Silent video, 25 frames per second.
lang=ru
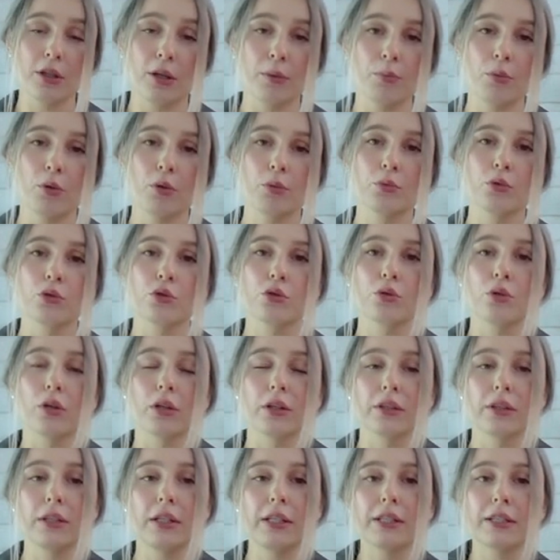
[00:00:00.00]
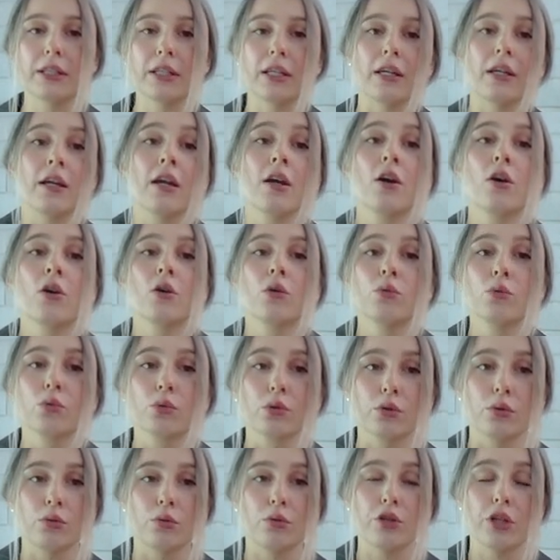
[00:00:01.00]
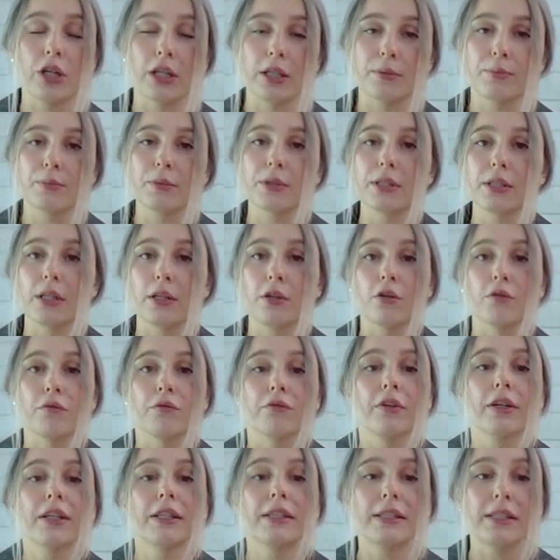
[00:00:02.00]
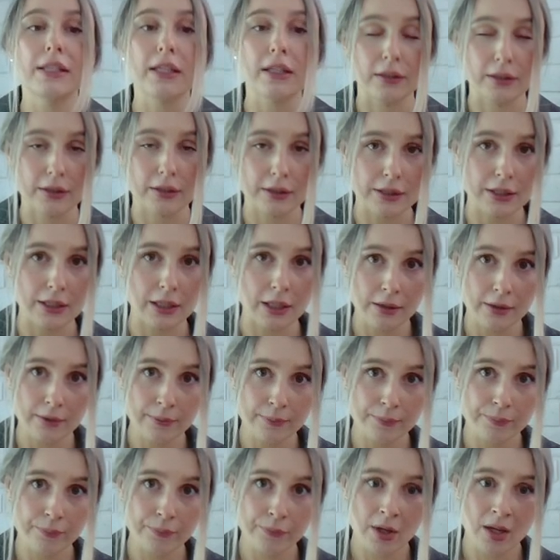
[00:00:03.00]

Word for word: Напомню, что английский устную часть мы сдаем в отдельный день.